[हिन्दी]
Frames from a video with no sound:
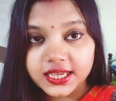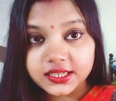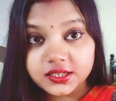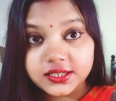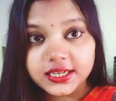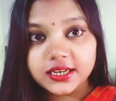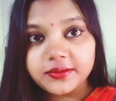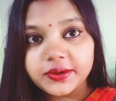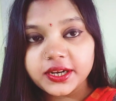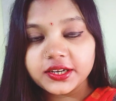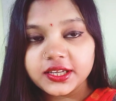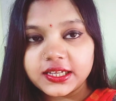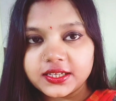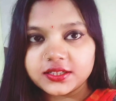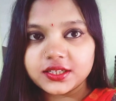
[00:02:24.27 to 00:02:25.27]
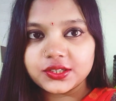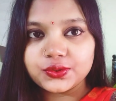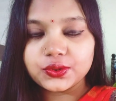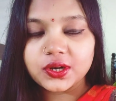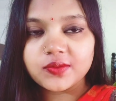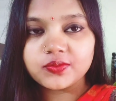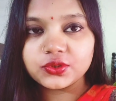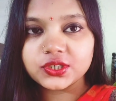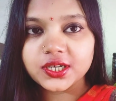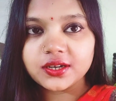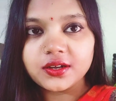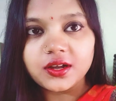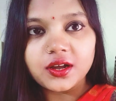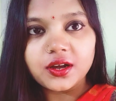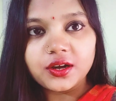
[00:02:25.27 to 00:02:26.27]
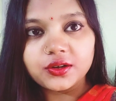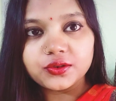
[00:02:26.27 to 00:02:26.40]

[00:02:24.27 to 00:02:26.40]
कैसे सेलिब्रेट किया जाता है दुर्गा पूजा